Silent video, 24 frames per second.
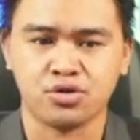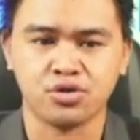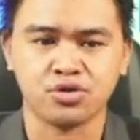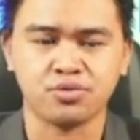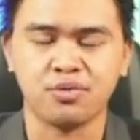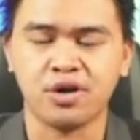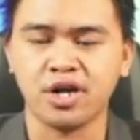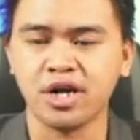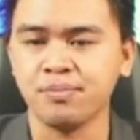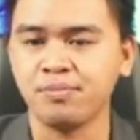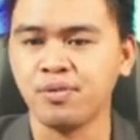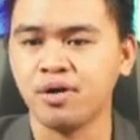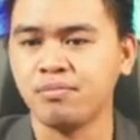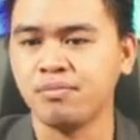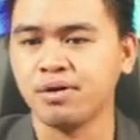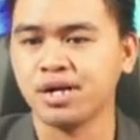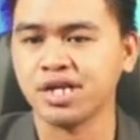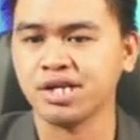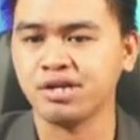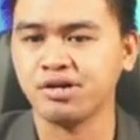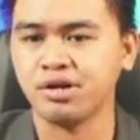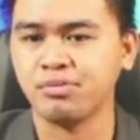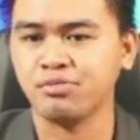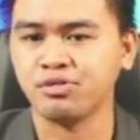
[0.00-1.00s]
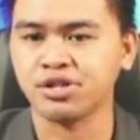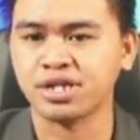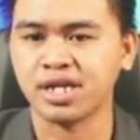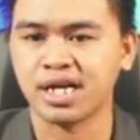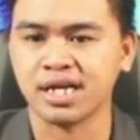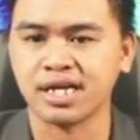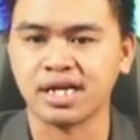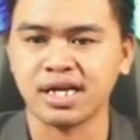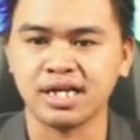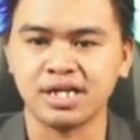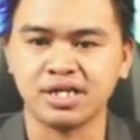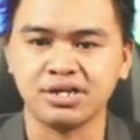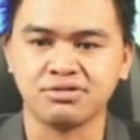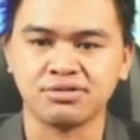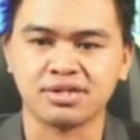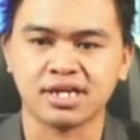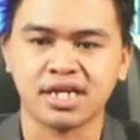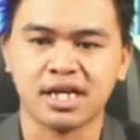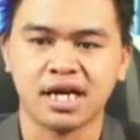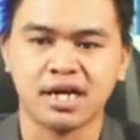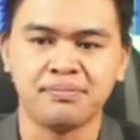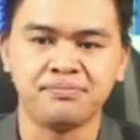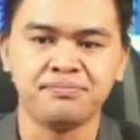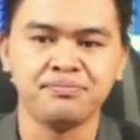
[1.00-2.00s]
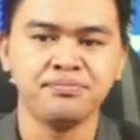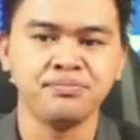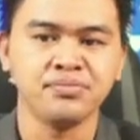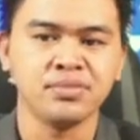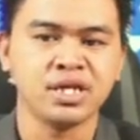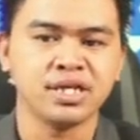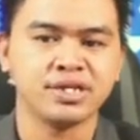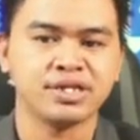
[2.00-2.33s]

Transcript: Good morning po, Maradyo Buntag. Kanin yung tanan.